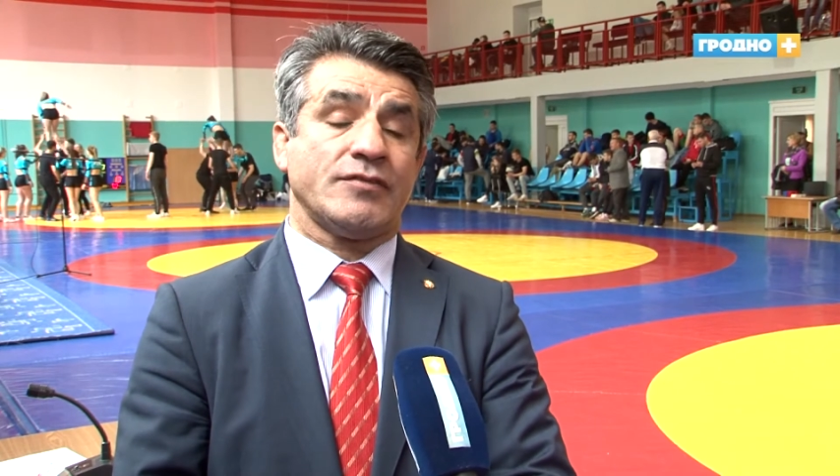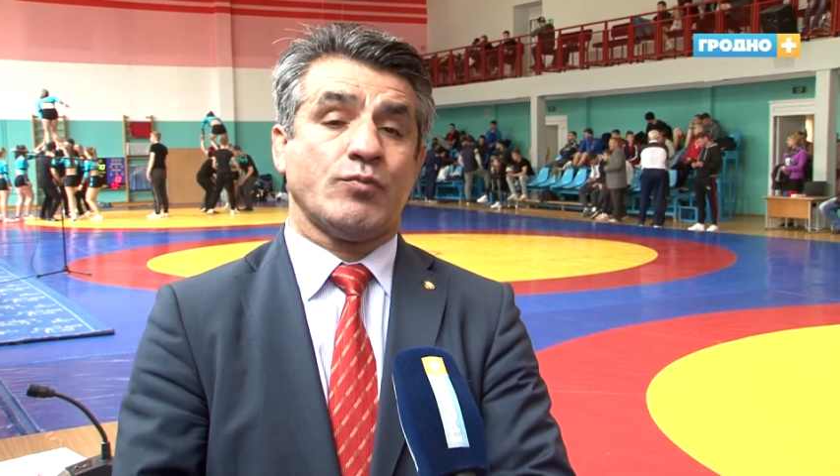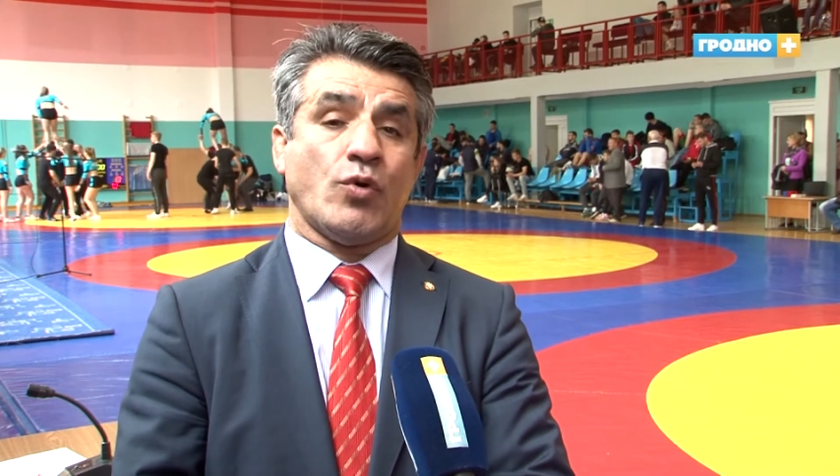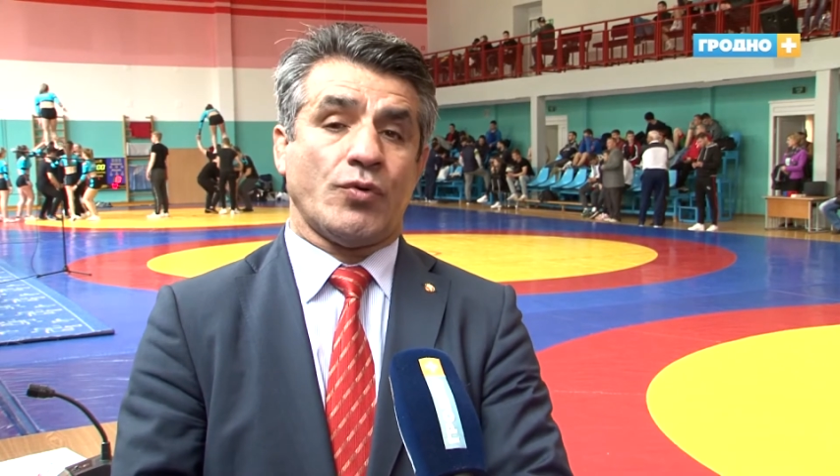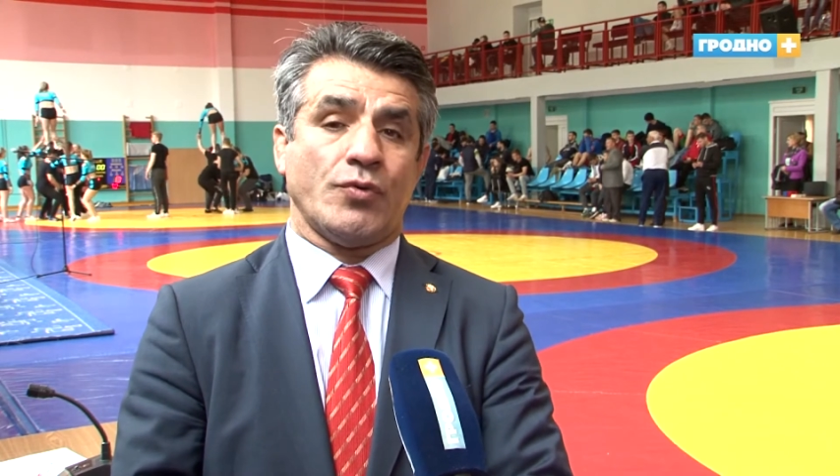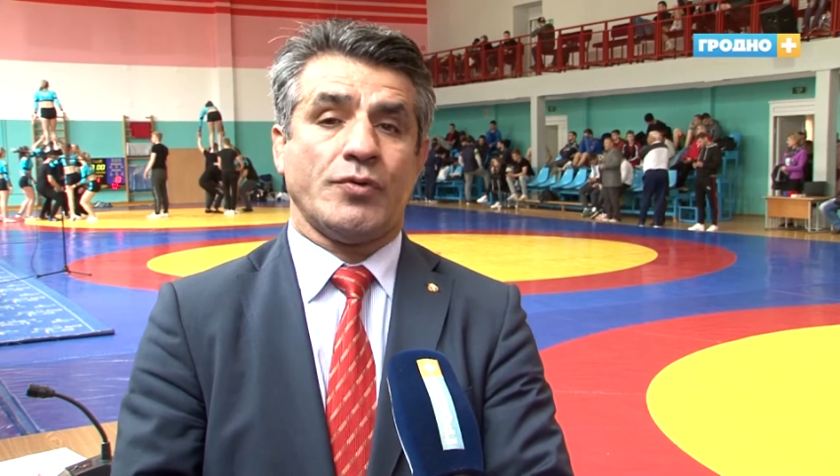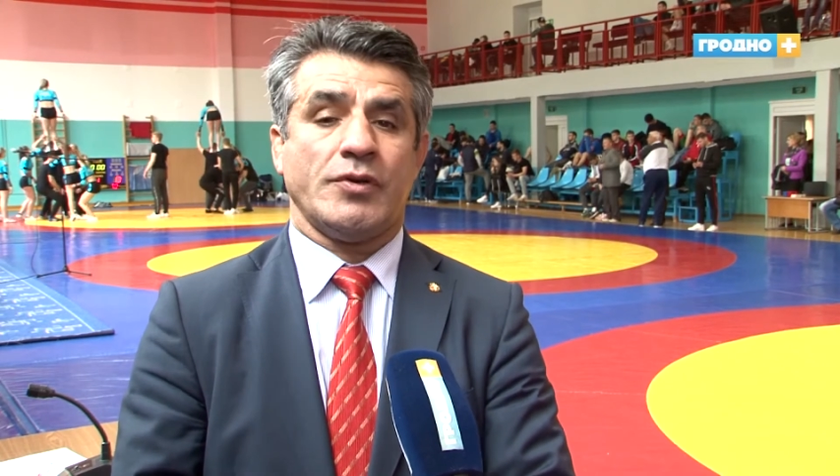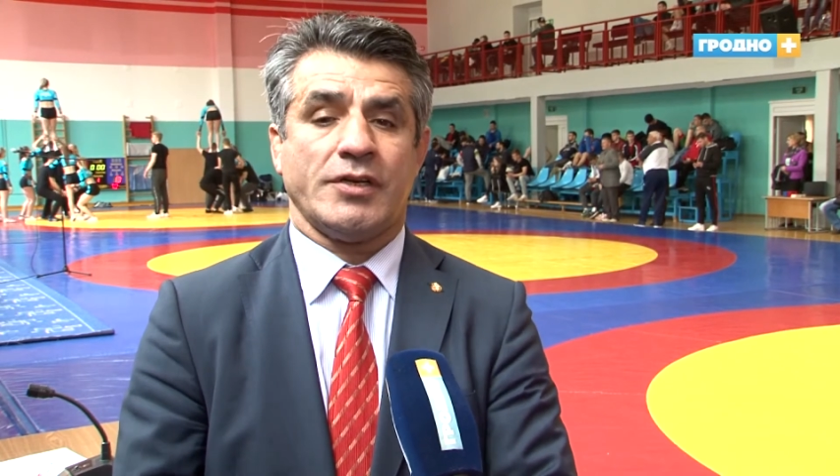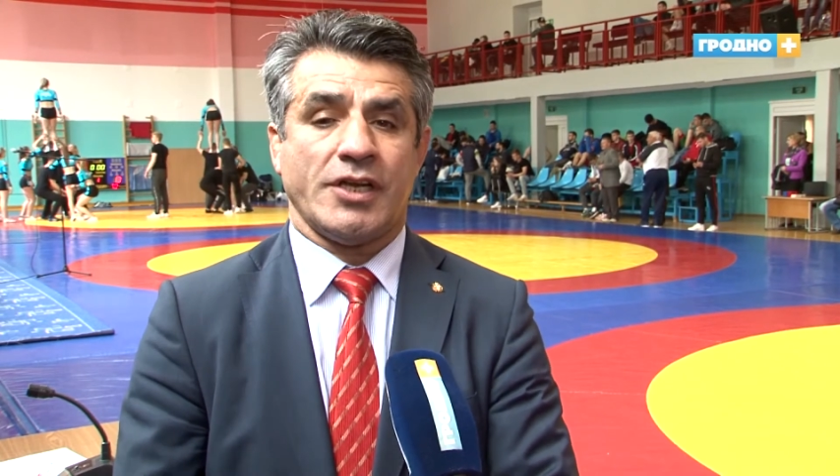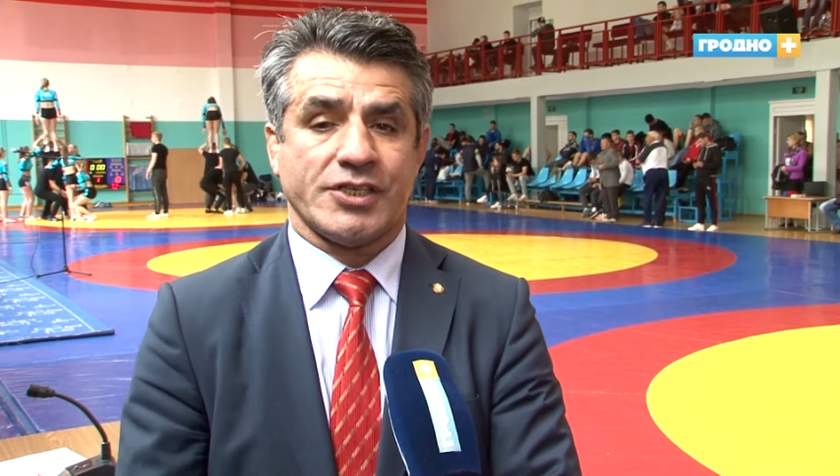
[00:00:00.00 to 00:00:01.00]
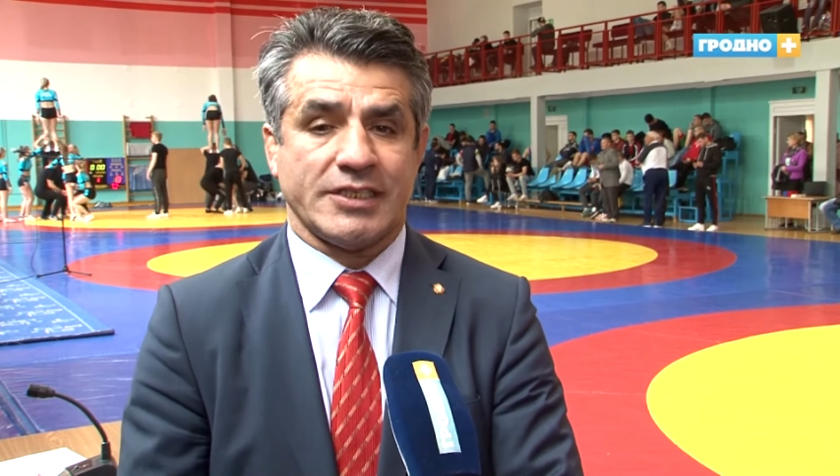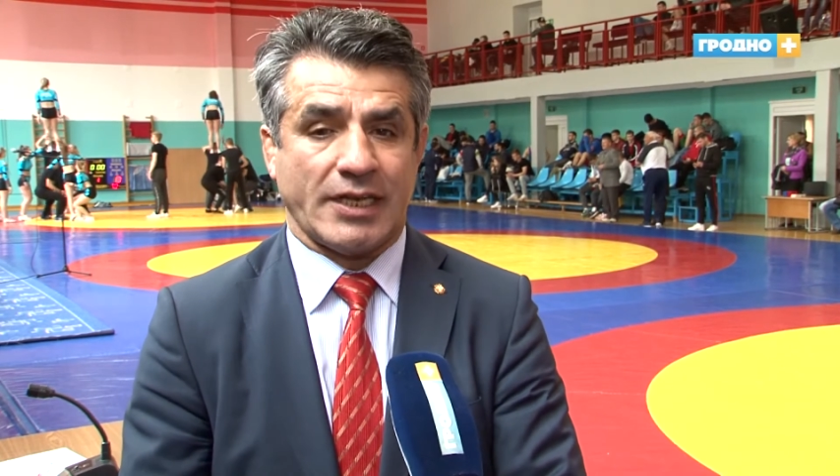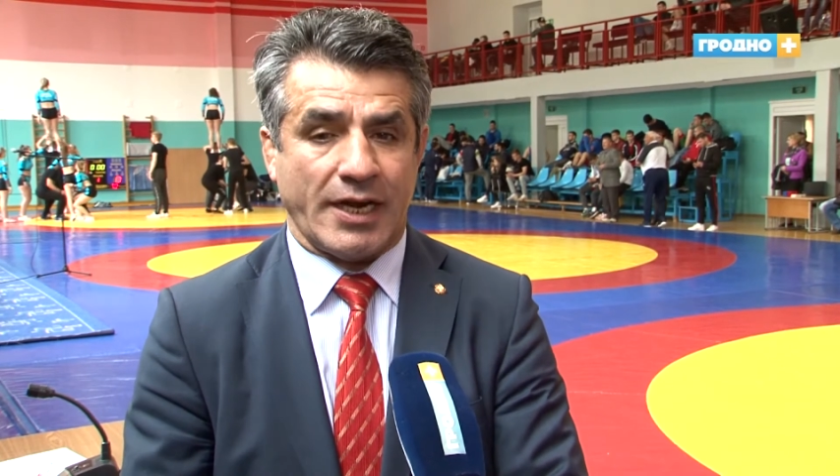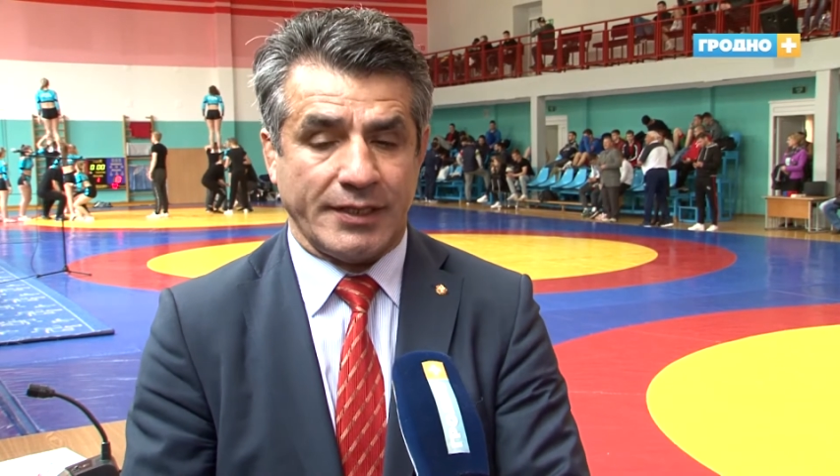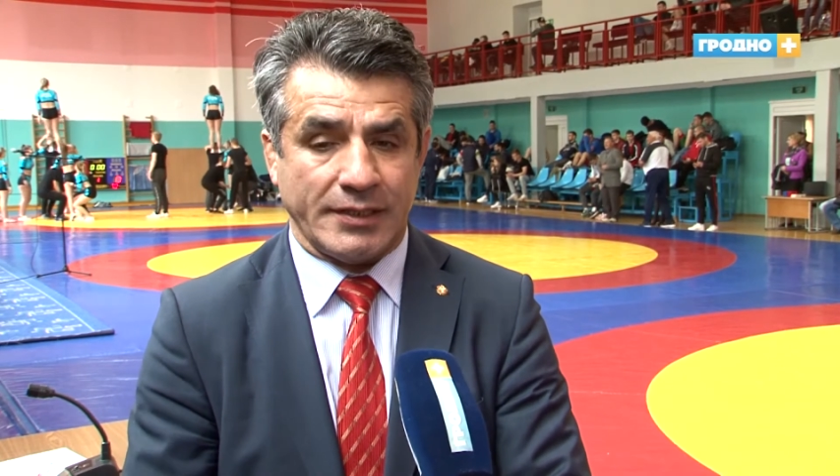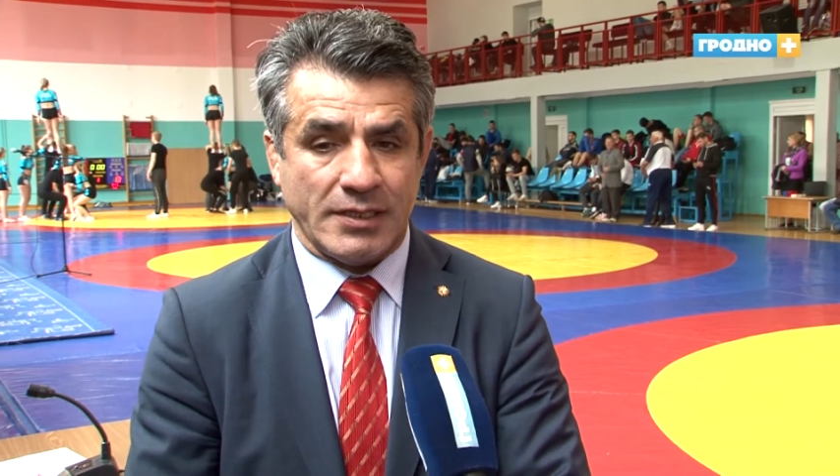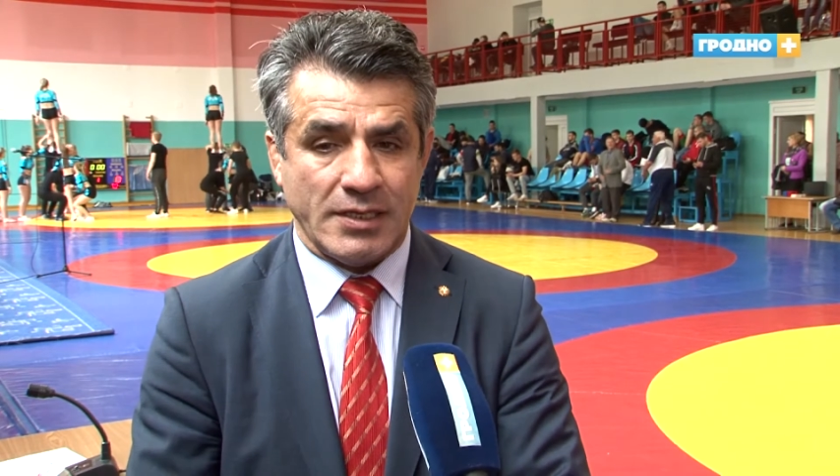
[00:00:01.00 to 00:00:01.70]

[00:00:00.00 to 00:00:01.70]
в сборную нашей страны.